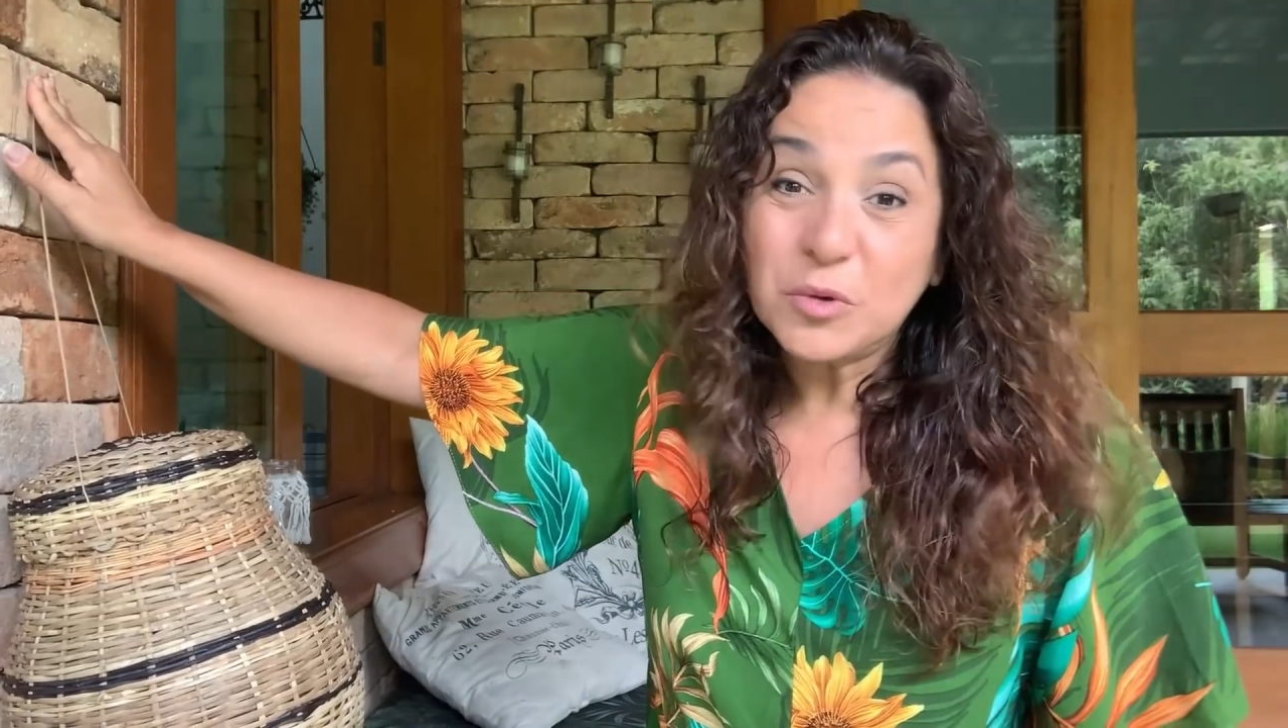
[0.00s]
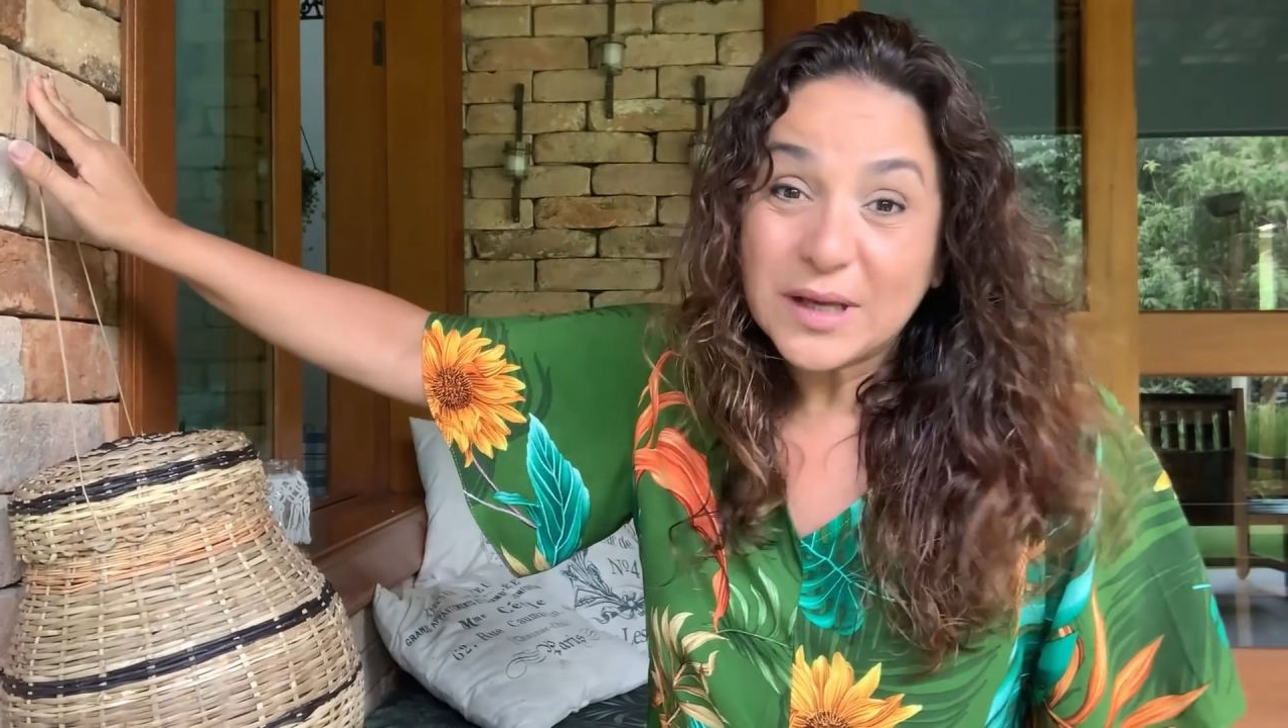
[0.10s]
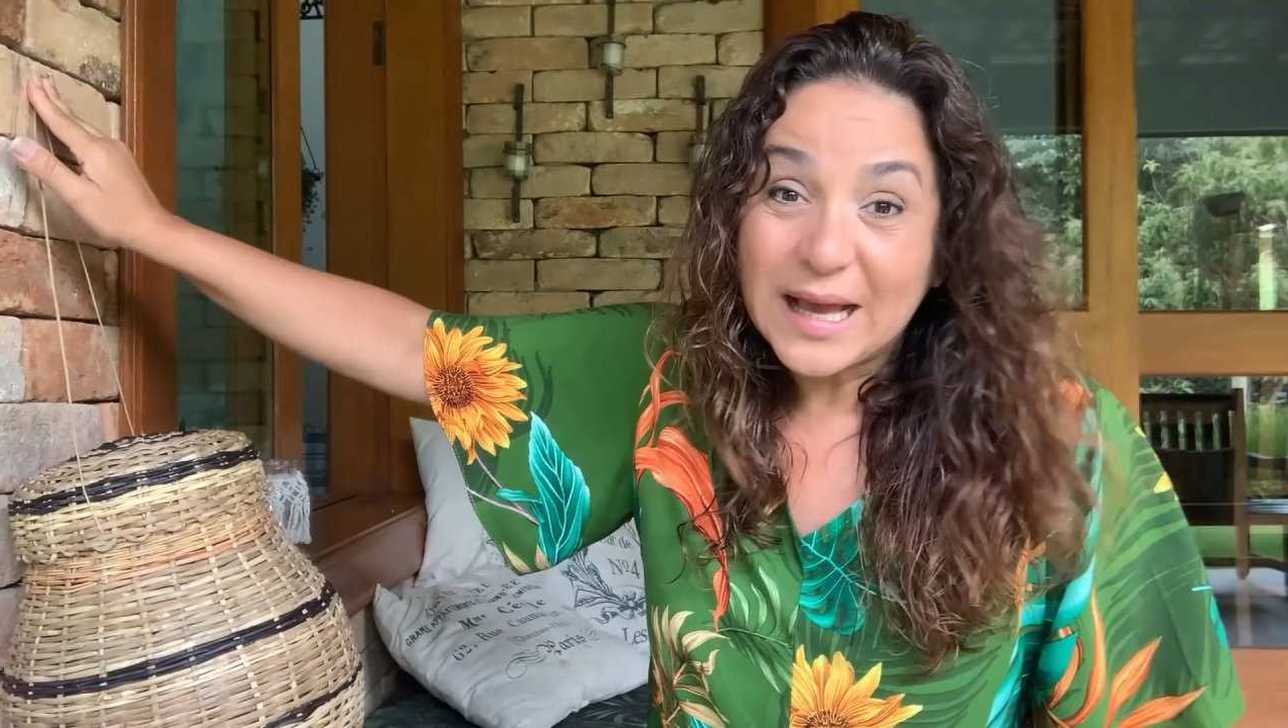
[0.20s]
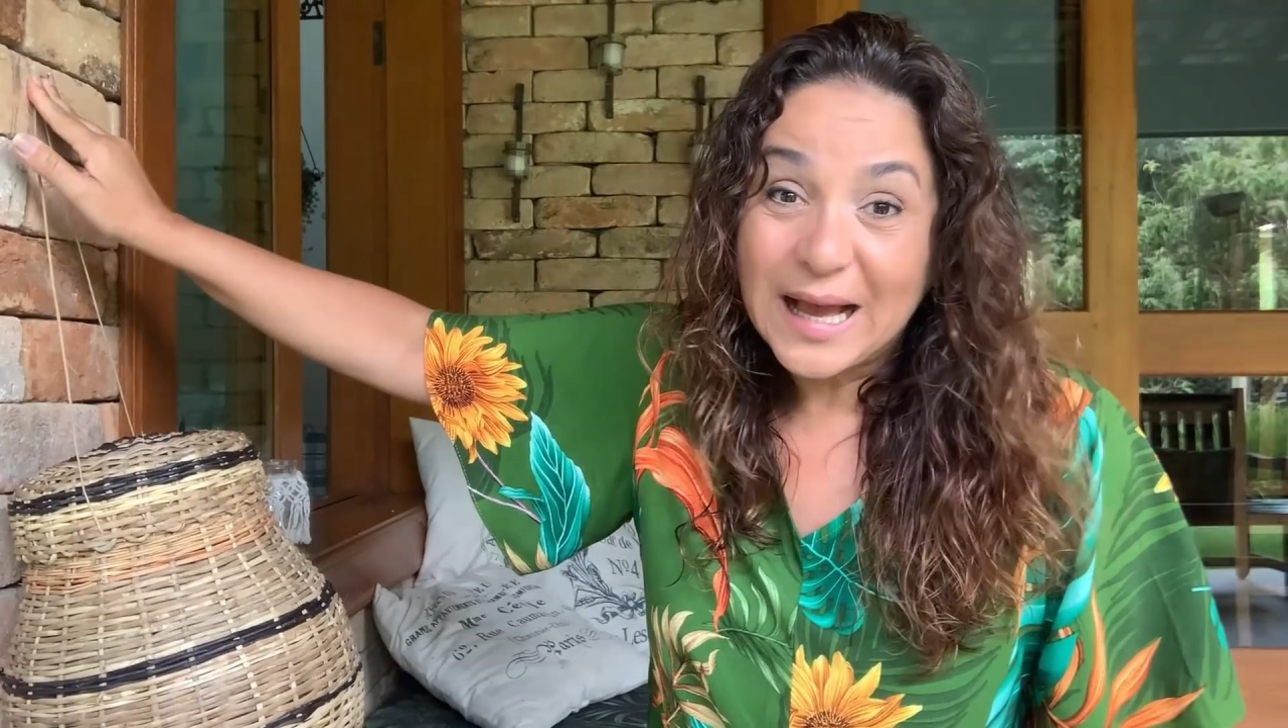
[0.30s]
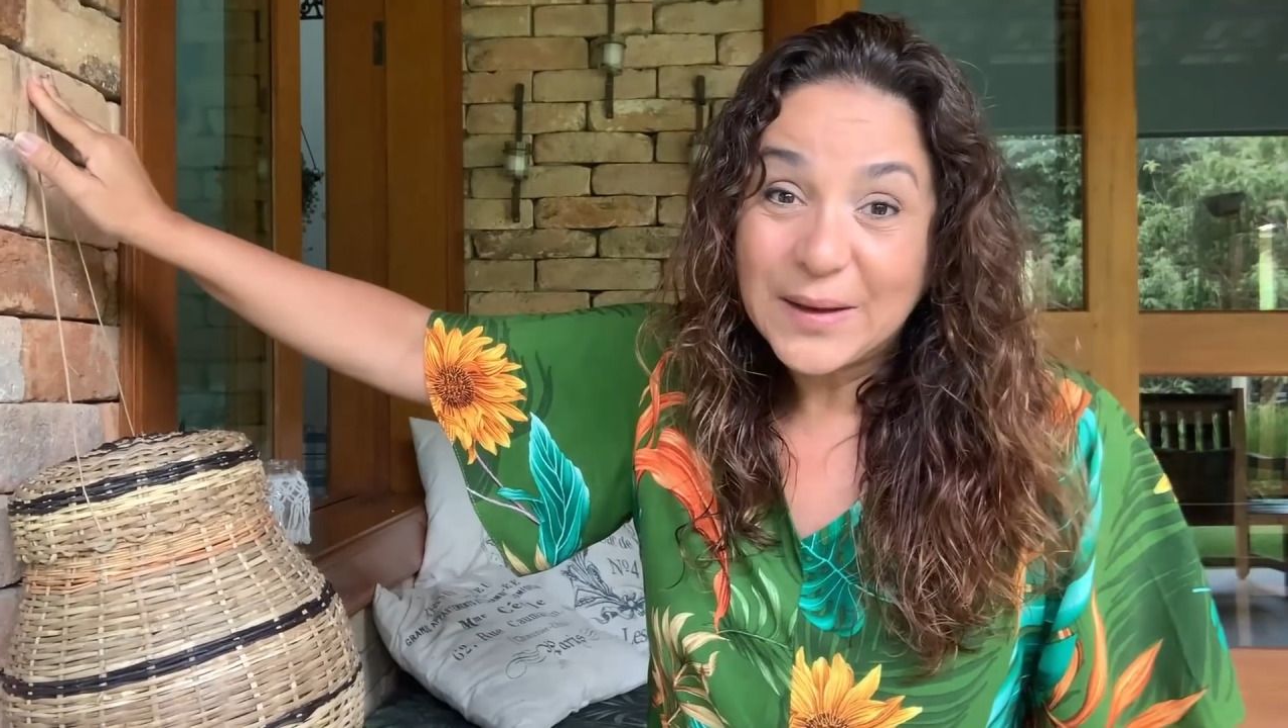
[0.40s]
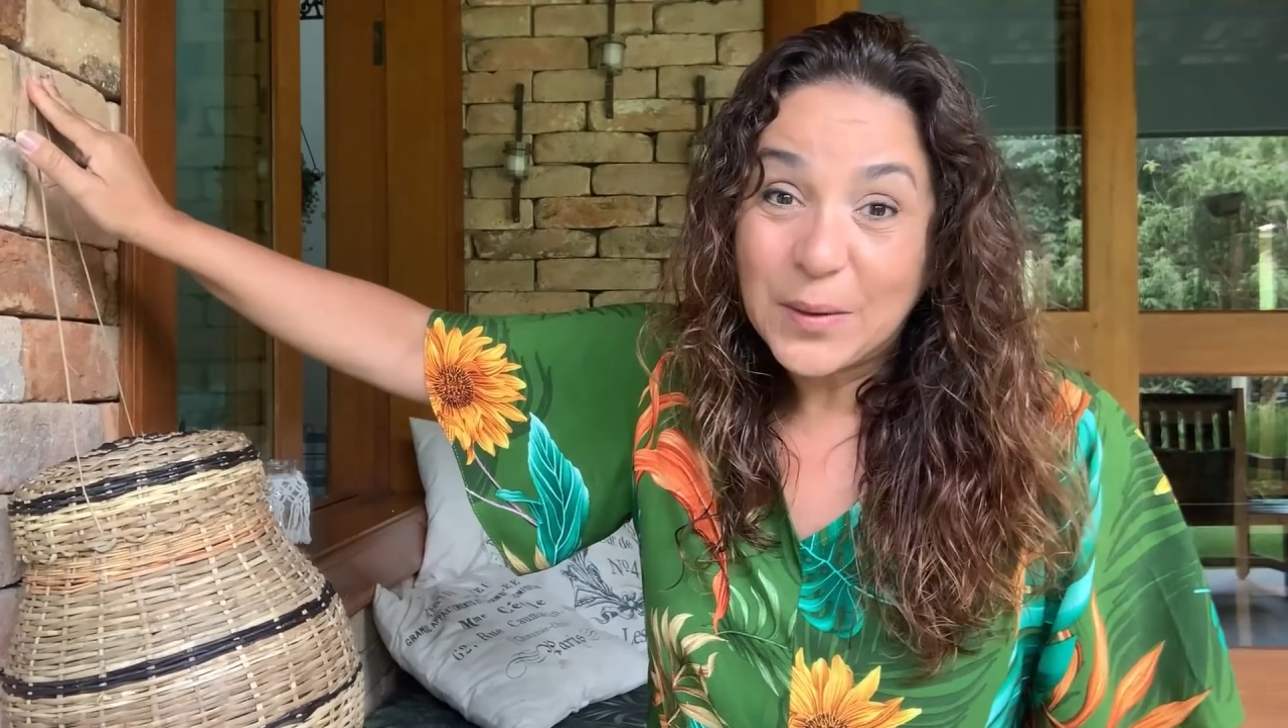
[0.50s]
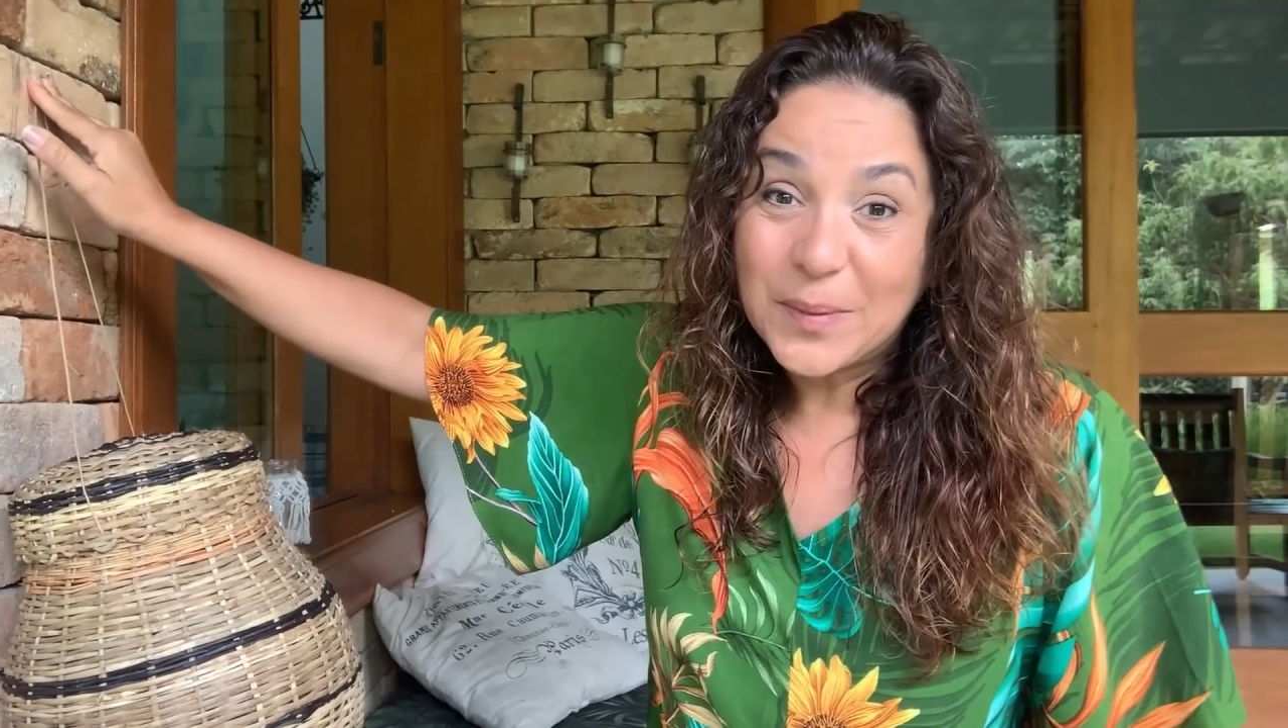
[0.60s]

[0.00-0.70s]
lugar que eu